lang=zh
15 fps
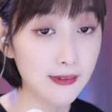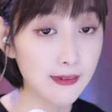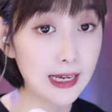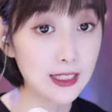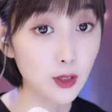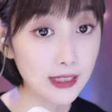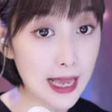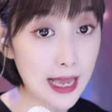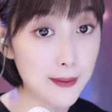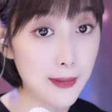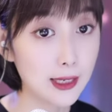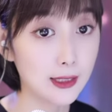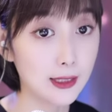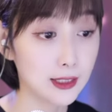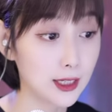咱万一要
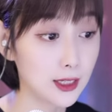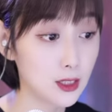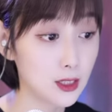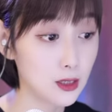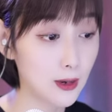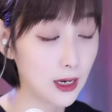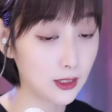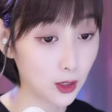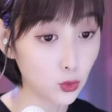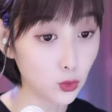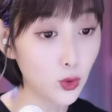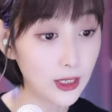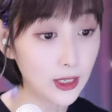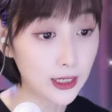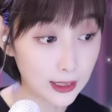怠慢了呢，是吧？
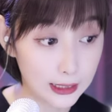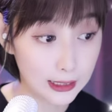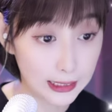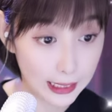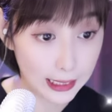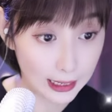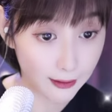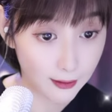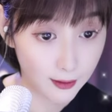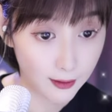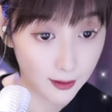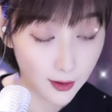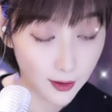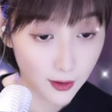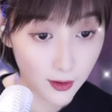冷落人家了呢，
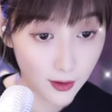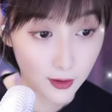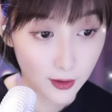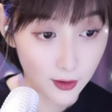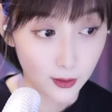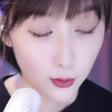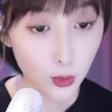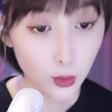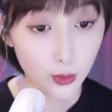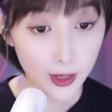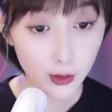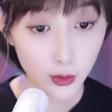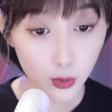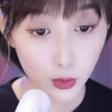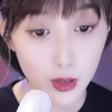
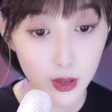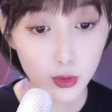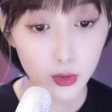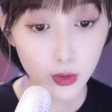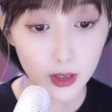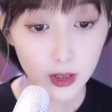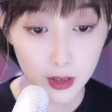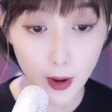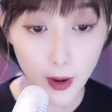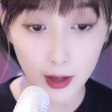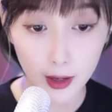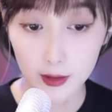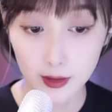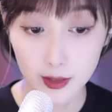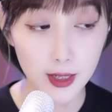对不对？所以说的这
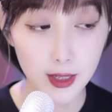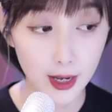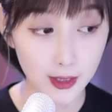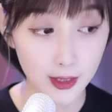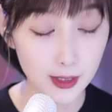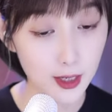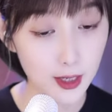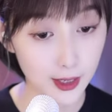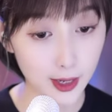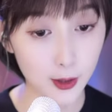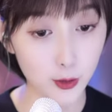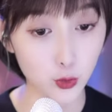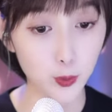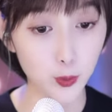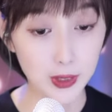玩意儿真的，尽
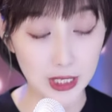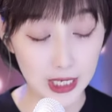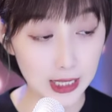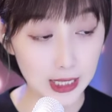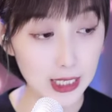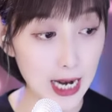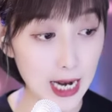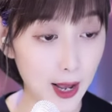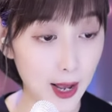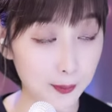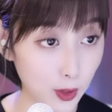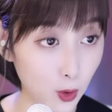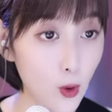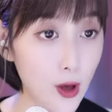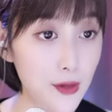可量就别那
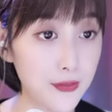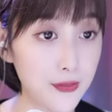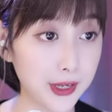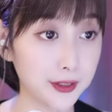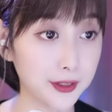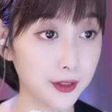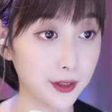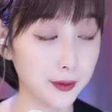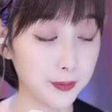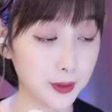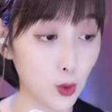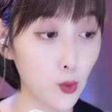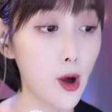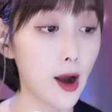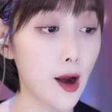啥，别换那
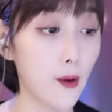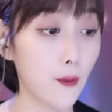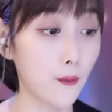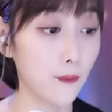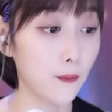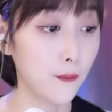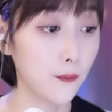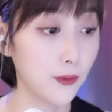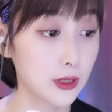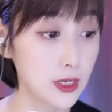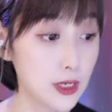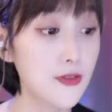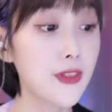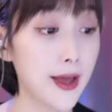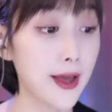个，别换号，
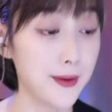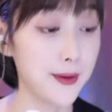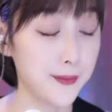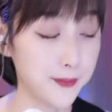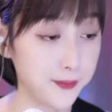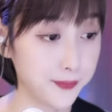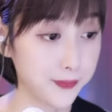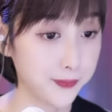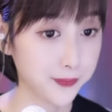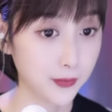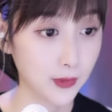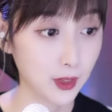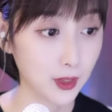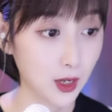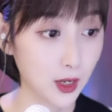真的
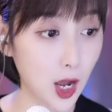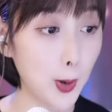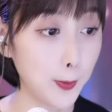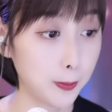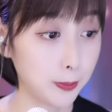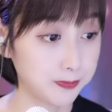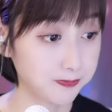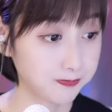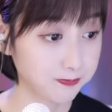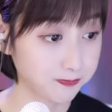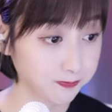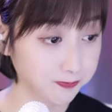啊。